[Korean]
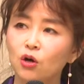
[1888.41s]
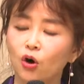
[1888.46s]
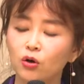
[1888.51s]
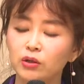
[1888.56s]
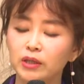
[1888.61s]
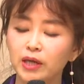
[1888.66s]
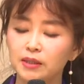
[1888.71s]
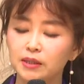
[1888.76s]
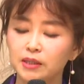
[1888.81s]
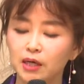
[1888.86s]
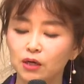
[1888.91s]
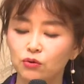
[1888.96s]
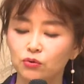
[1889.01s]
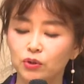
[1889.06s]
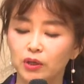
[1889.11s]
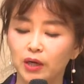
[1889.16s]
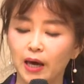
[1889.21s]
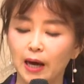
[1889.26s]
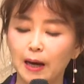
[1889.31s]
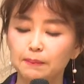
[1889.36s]
거대
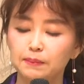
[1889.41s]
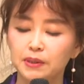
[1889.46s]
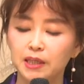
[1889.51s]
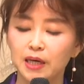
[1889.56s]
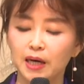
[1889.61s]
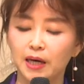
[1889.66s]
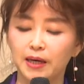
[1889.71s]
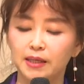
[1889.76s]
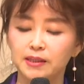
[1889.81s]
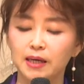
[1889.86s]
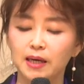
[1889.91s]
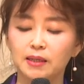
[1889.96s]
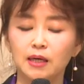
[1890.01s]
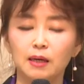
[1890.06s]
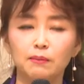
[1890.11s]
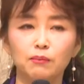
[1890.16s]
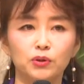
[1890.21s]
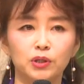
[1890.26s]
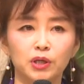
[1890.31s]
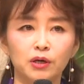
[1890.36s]
제국의 압제하에
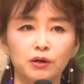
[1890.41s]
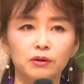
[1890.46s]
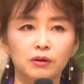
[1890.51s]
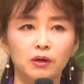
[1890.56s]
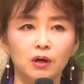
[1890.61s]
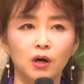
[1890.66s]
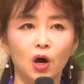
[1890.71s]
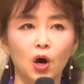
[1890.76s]
살다 보니요.